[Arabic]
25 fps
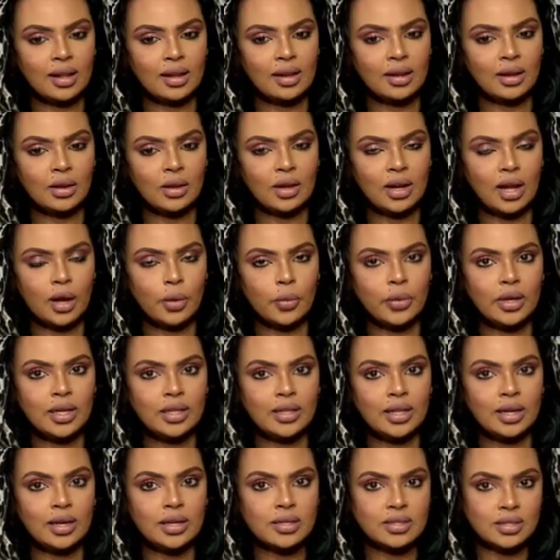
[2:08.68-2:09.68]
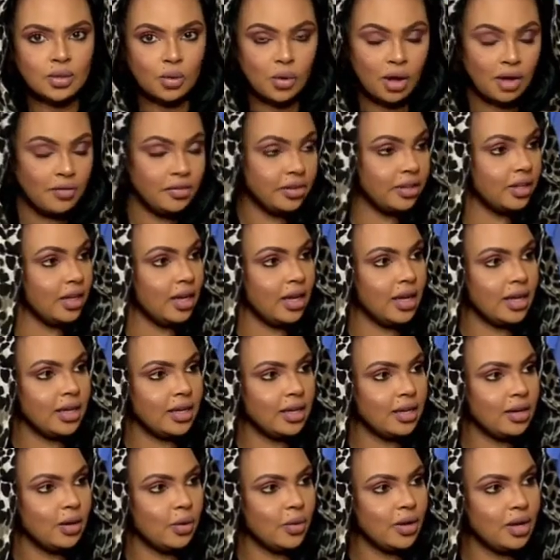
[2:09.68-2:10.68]
العناوين اللي استوقفتني
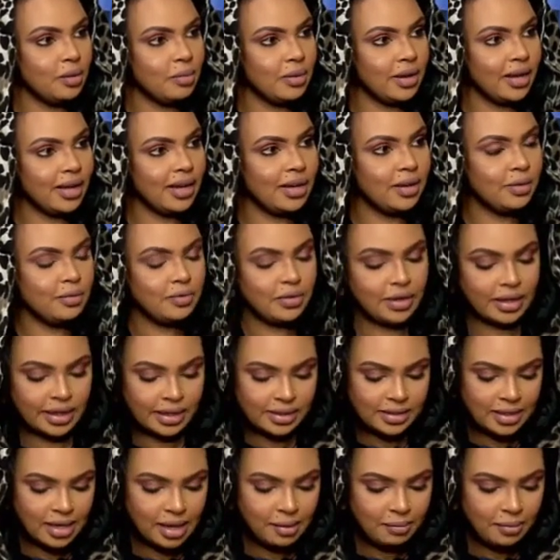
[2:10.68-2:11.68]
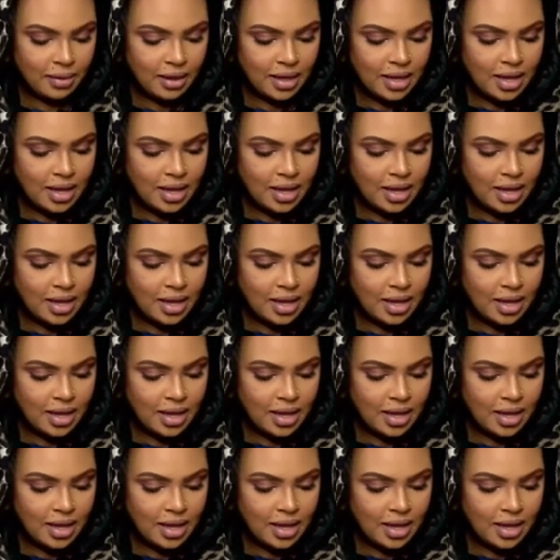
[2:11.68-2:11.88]
حقيقه وانا بقلب في الكتاب